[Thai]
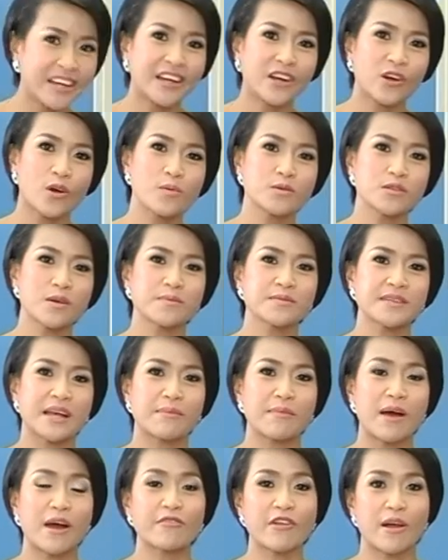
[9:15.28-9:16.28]
คุณผู้ชมสา
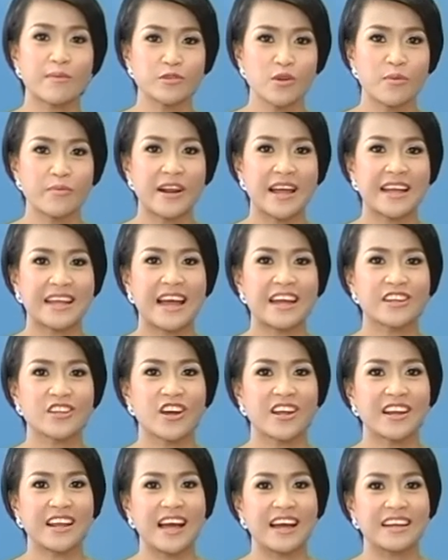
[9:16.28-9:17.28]
มารถรับชมรายการ
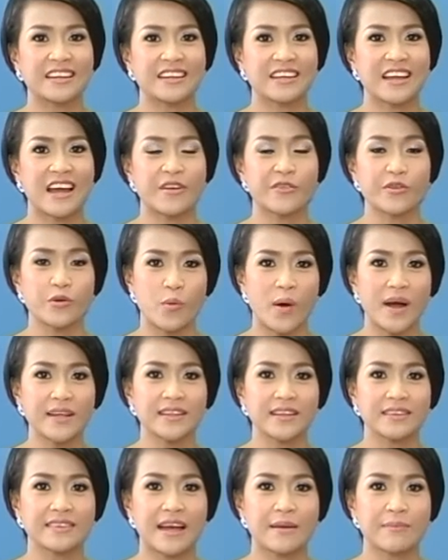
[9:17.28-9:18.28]
ย้อนหลังนะคะ หรือว่า
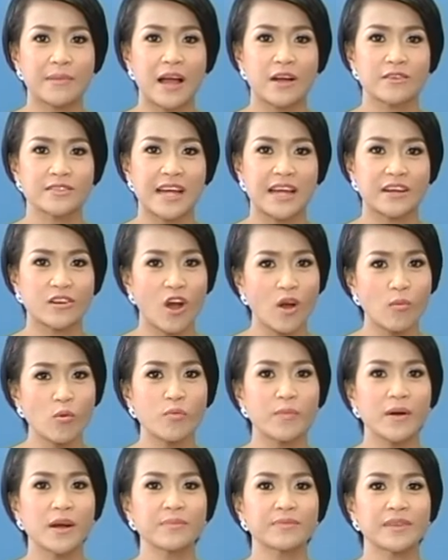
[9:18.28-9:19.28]
ติดตามข่าวสารข้อมู
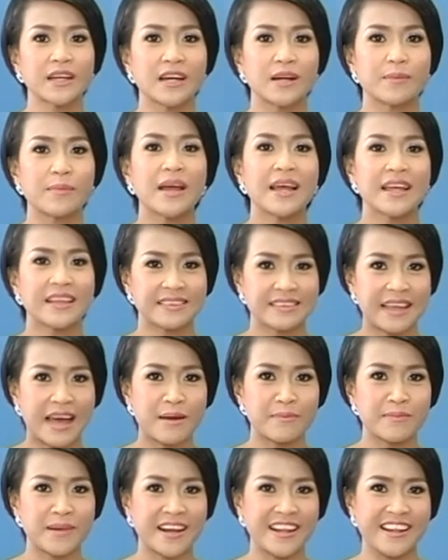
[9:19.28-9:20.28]
ลเพิ่มเติมตา
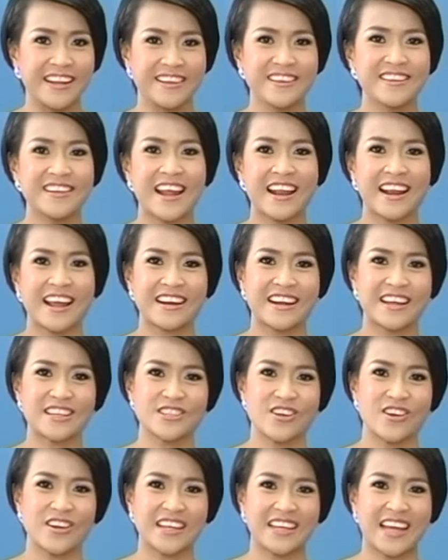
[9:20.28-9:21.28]
มรายละเอียดที่ขึ้นด้านล่างหน้า
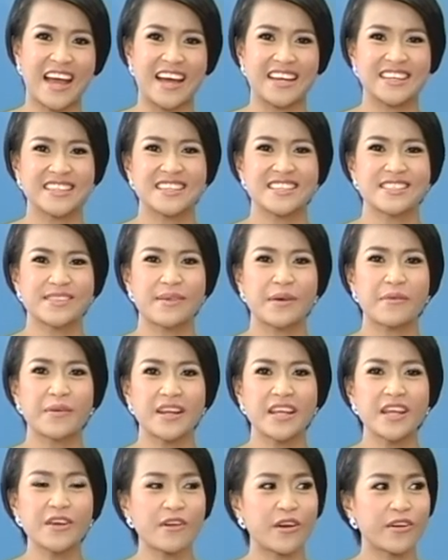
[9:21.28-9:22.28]
จอเลยค่ะสำหรับวัน
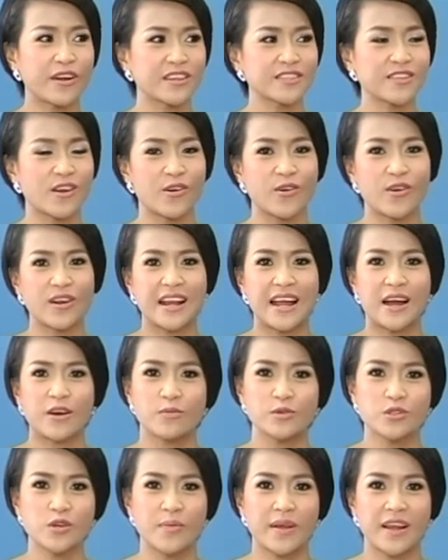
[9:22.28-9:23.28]
นี้เราทั้งสองคนลาคุ
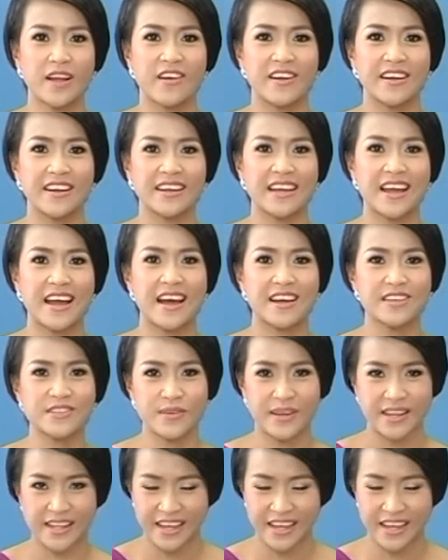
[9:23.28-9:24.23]
ณผู้ชมไปก่อนนะคะ สวัสดี